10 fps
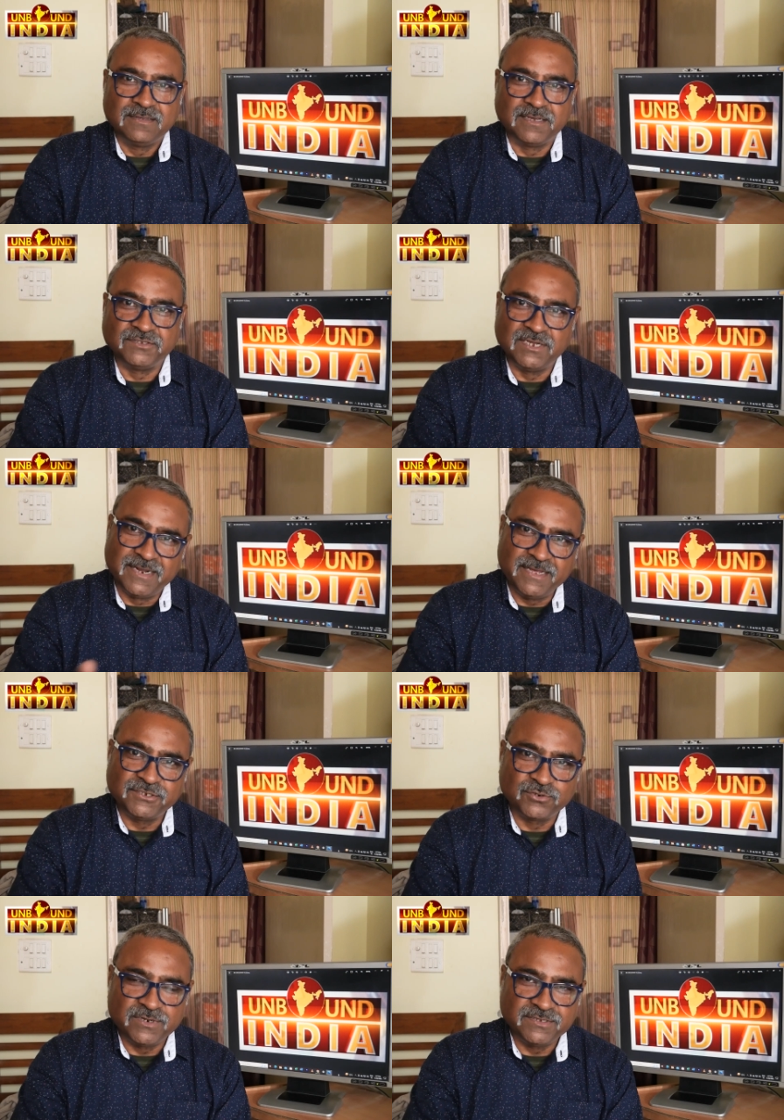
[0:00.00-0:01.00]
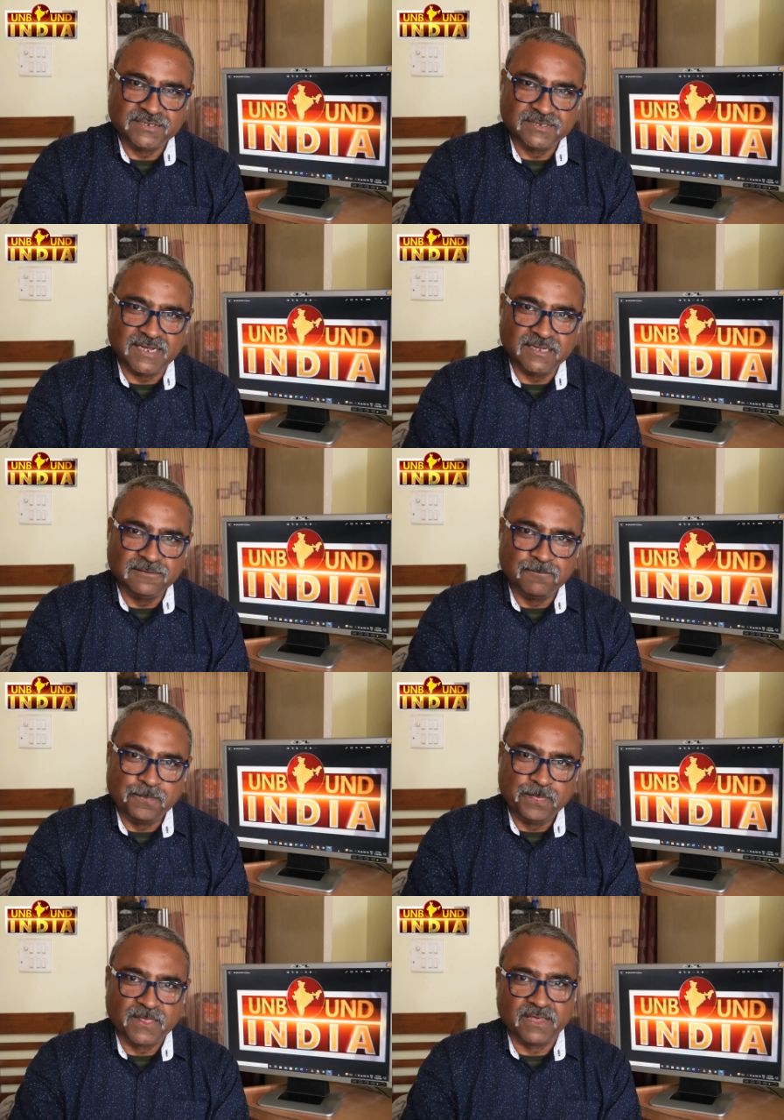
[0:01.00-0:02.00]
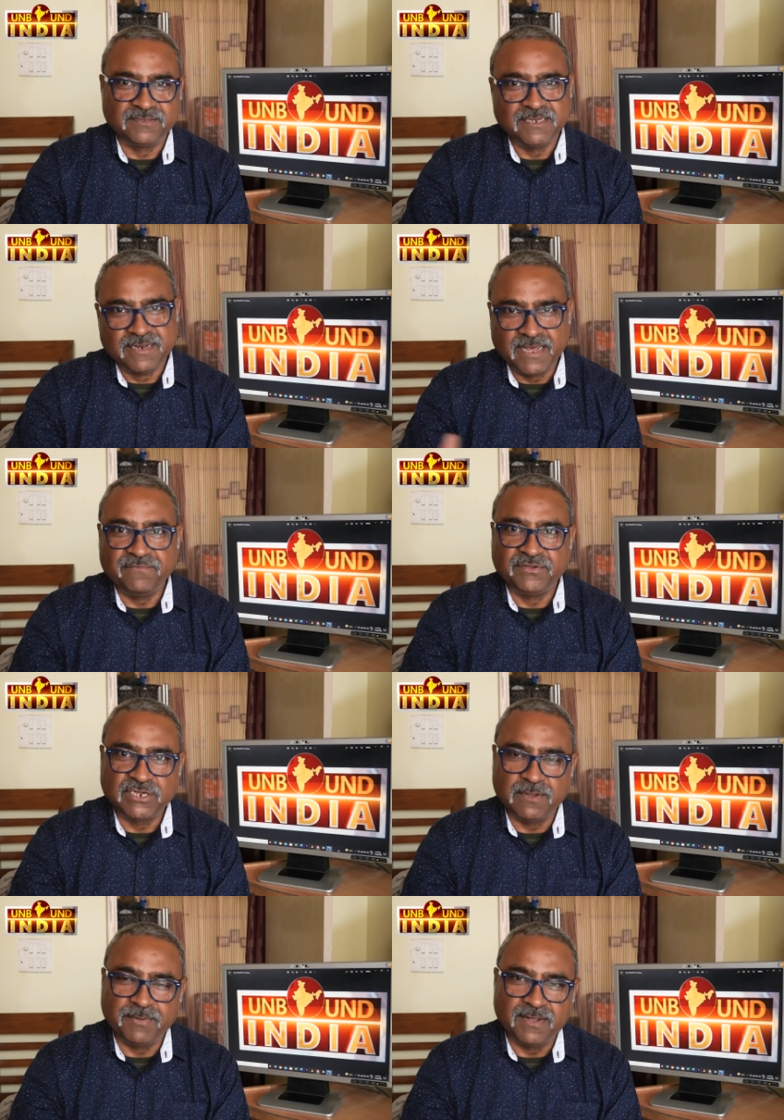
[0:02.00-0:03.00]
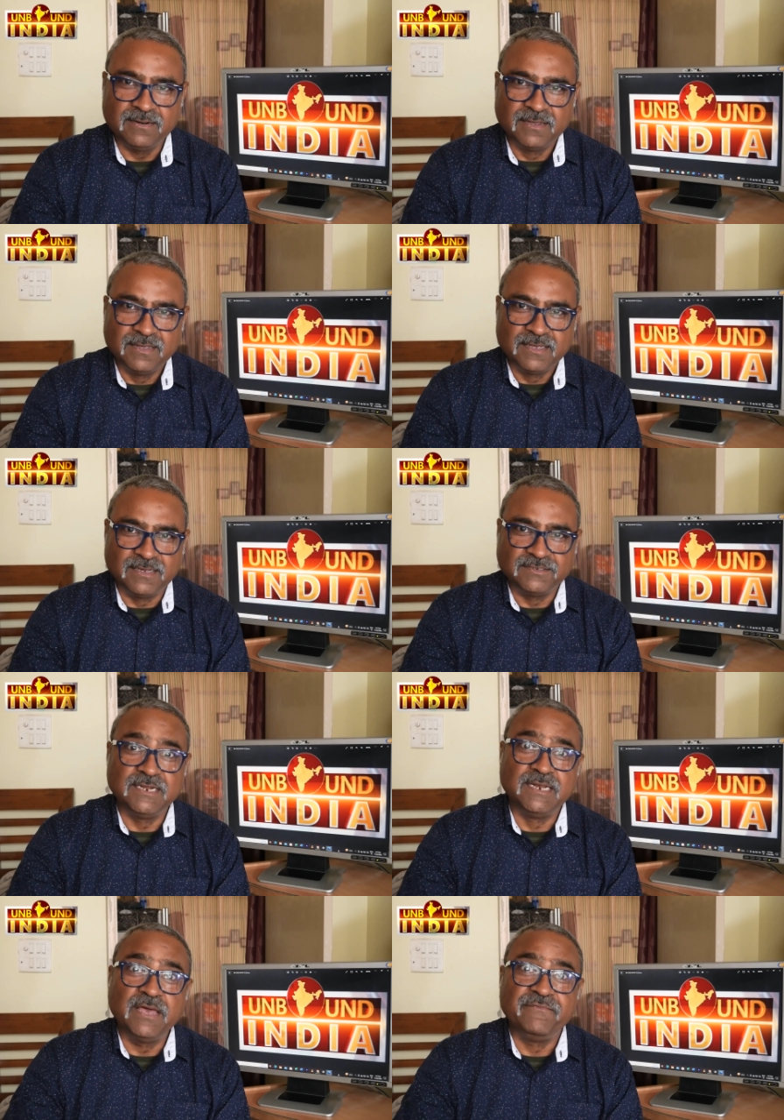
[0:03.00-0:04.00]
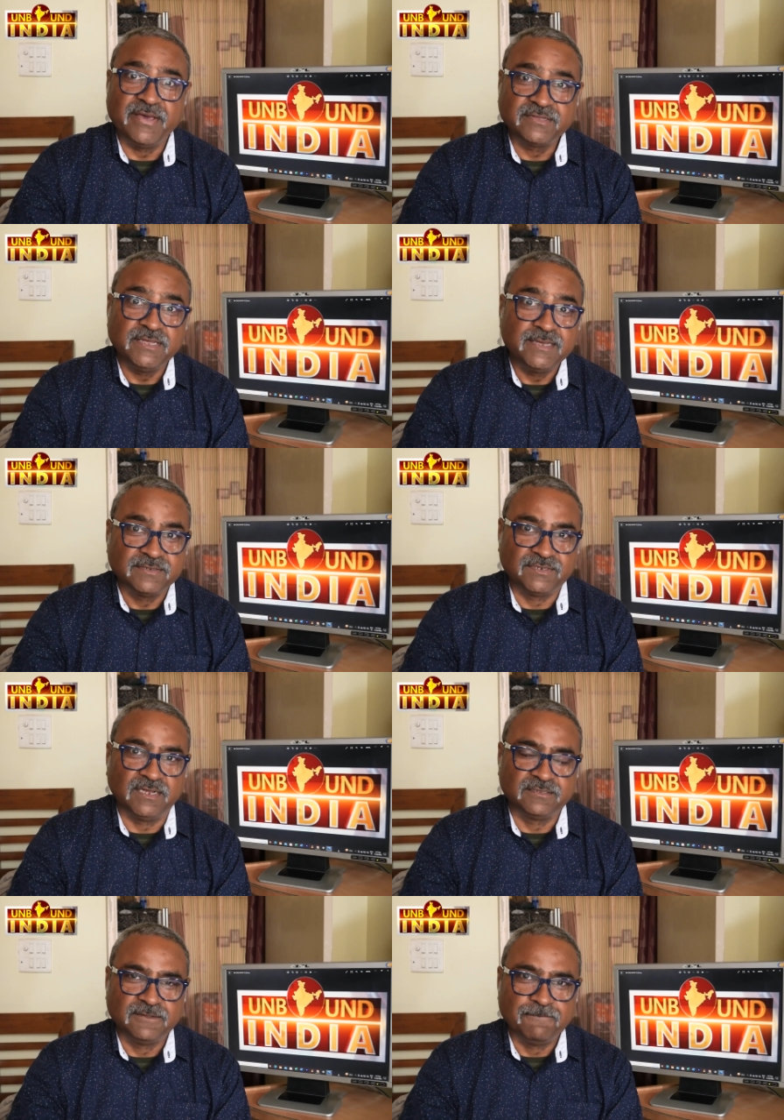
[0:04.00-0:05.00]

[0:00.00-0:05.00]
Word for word: किसी नई स्टोरीज़ के साथ किसी नए विषय पर किसी नए व्यक्ति के साथ